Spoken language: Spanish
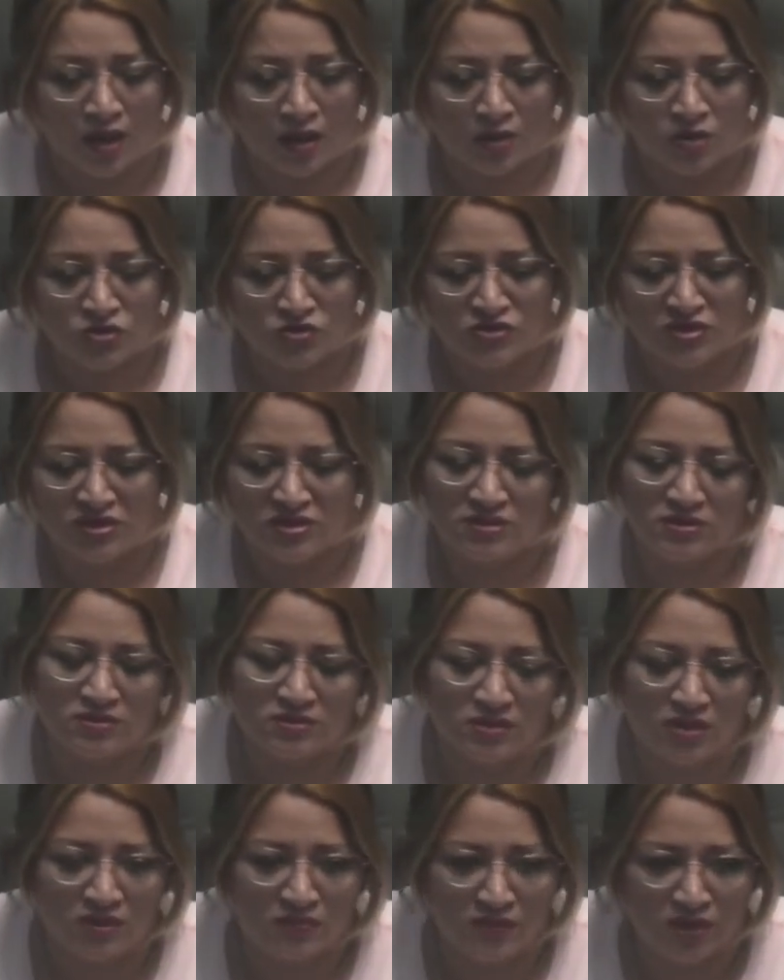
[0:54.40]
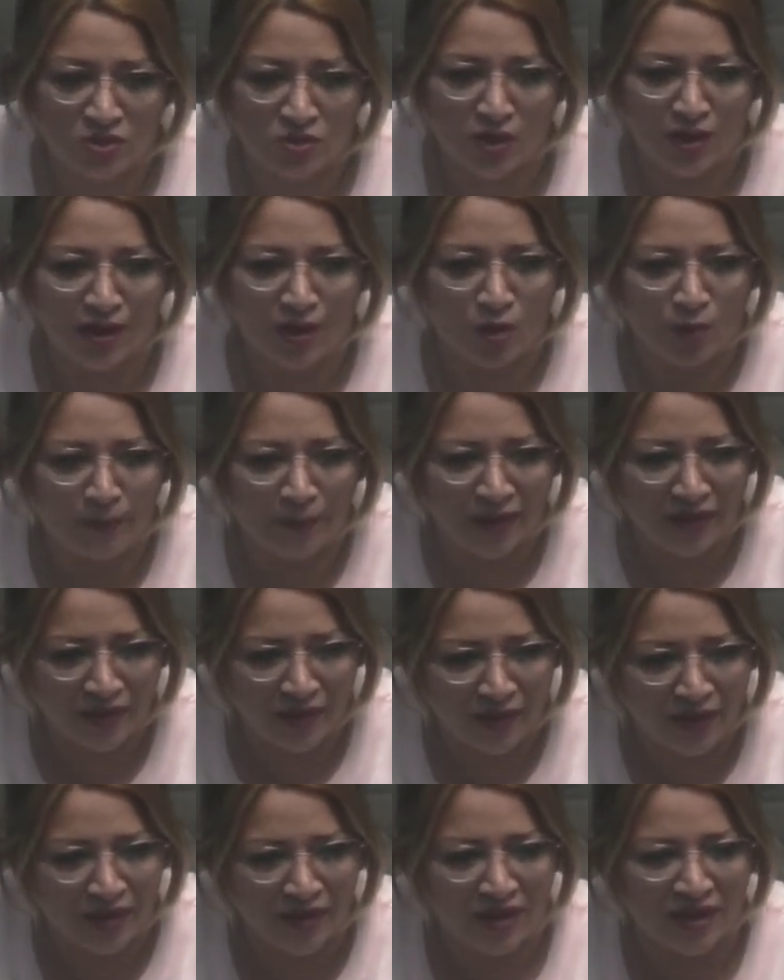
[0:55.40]
entonces invitó a la
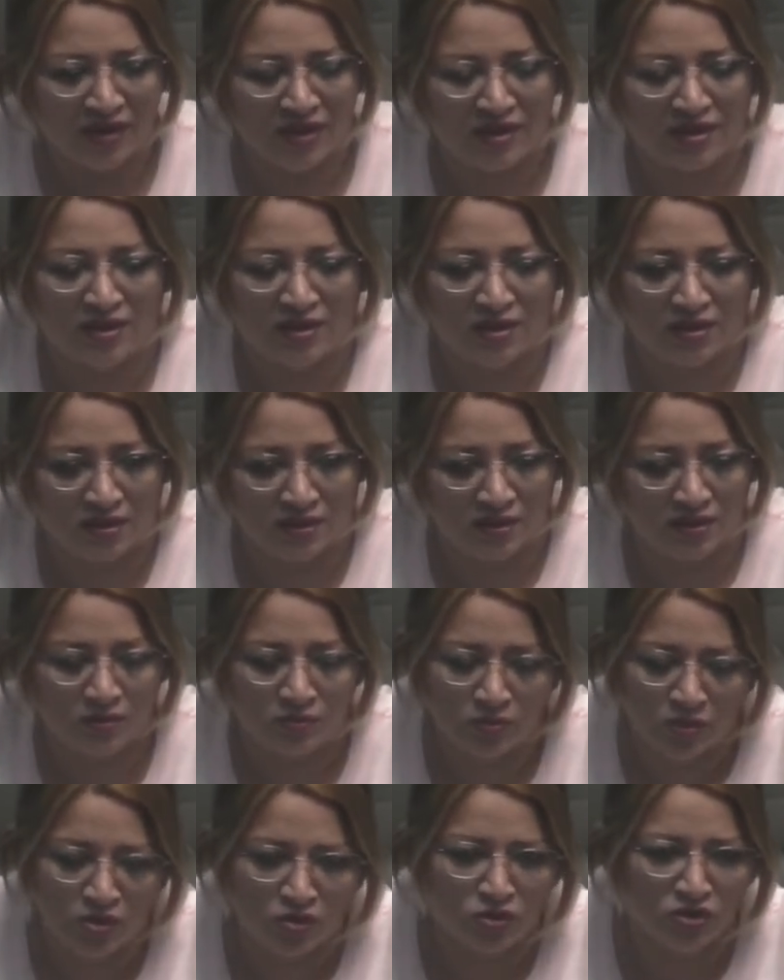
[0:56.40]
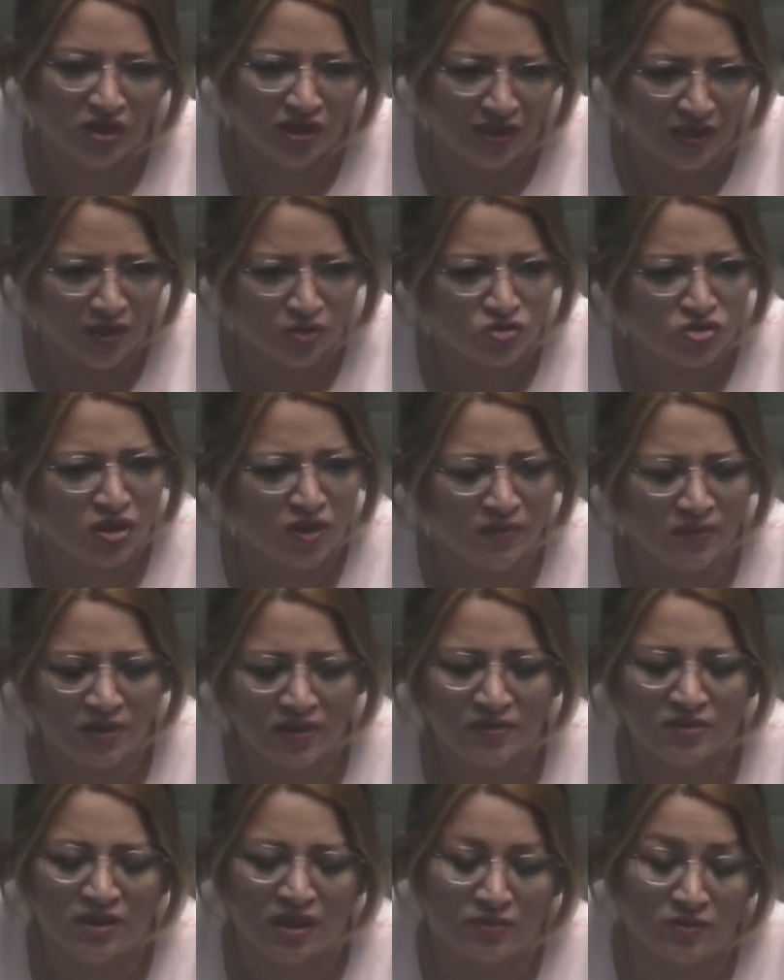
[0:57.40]
compañera a que, bueno, ella ya lo
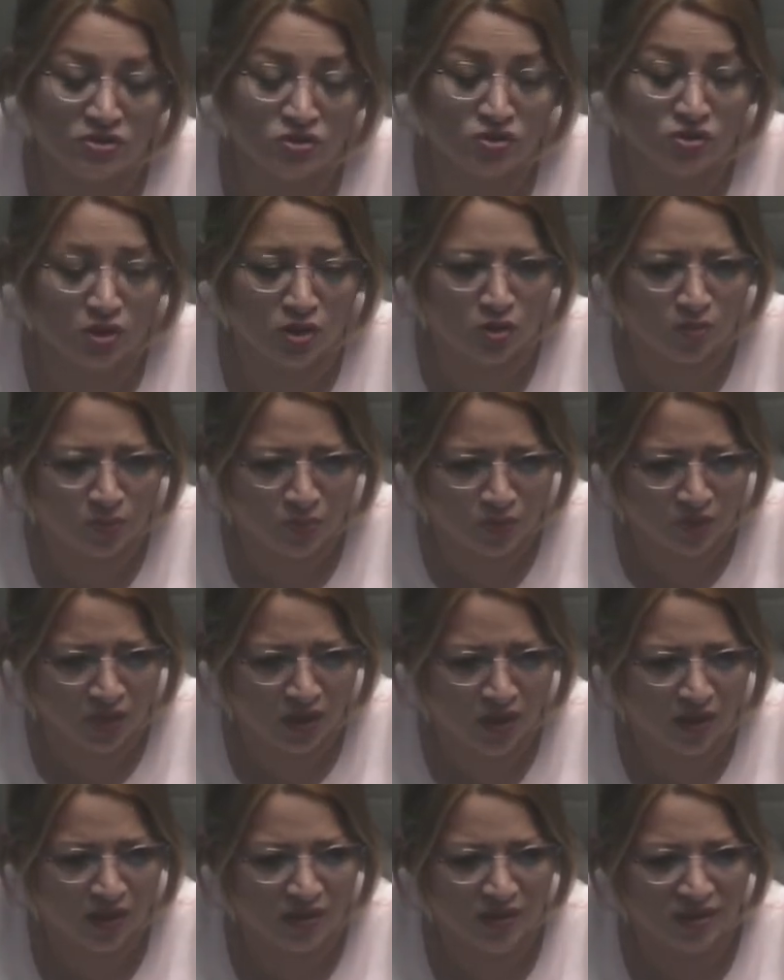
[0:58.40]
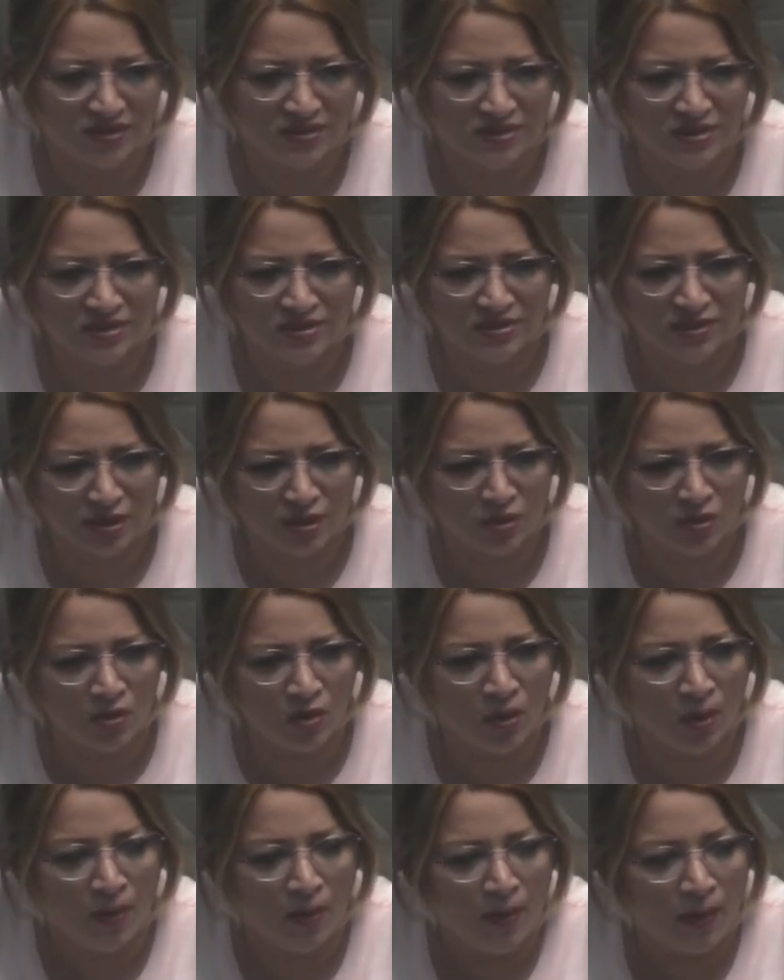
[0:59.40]
sabe, tal vez no tengo por qué decírselo.
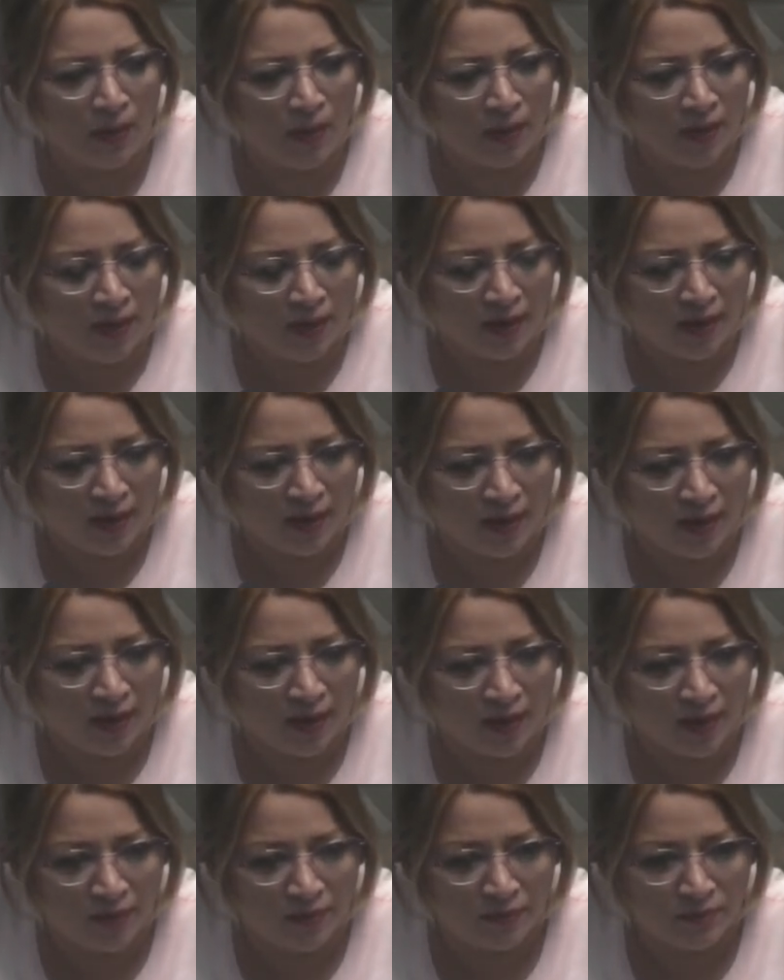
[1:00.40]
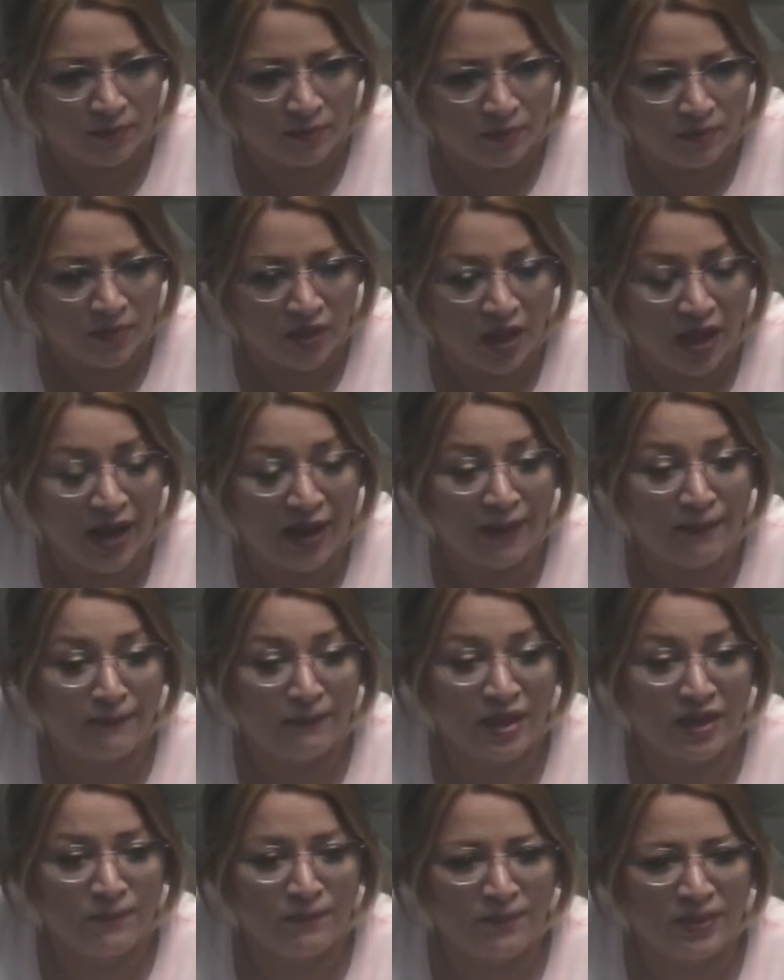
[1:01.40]
Eh, a
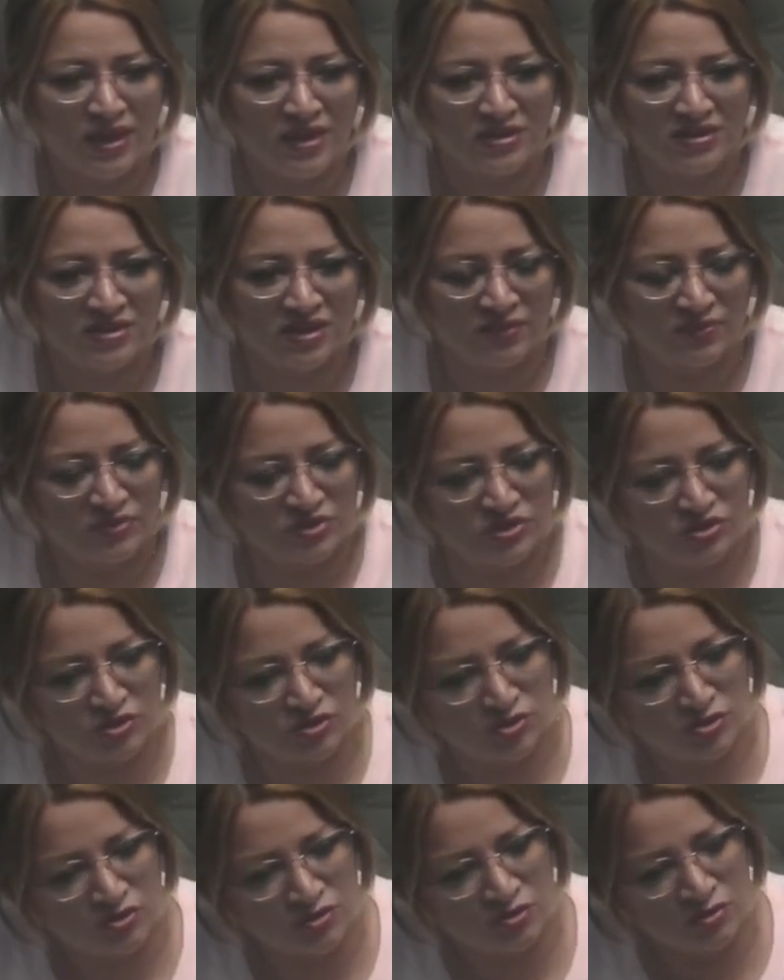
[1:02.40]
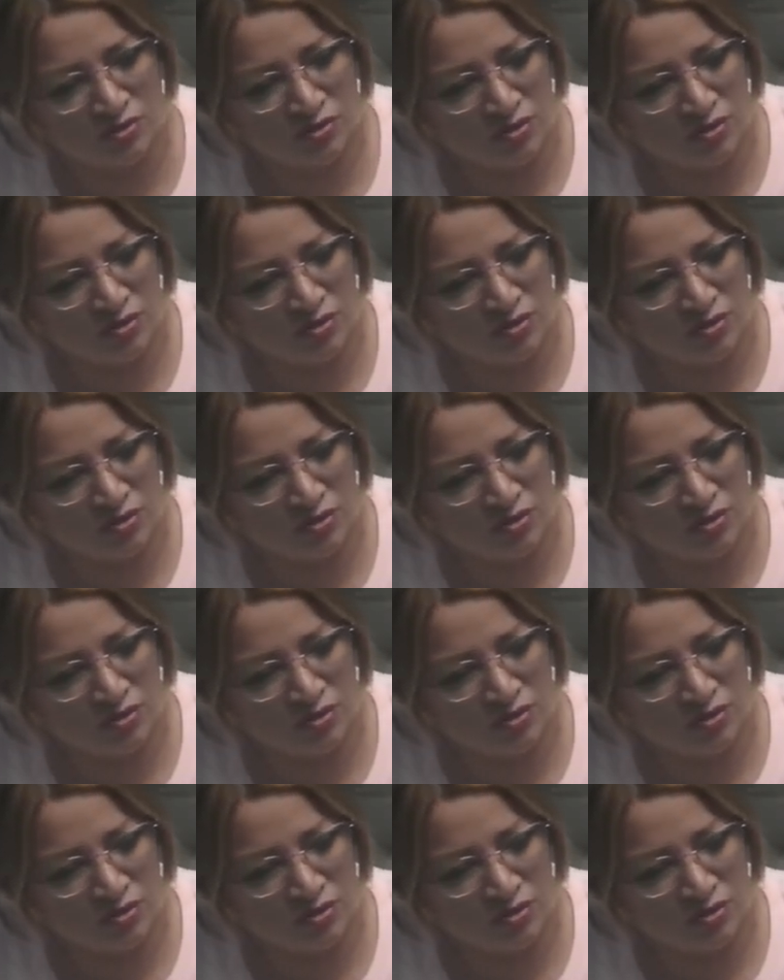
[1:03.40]
mi percepción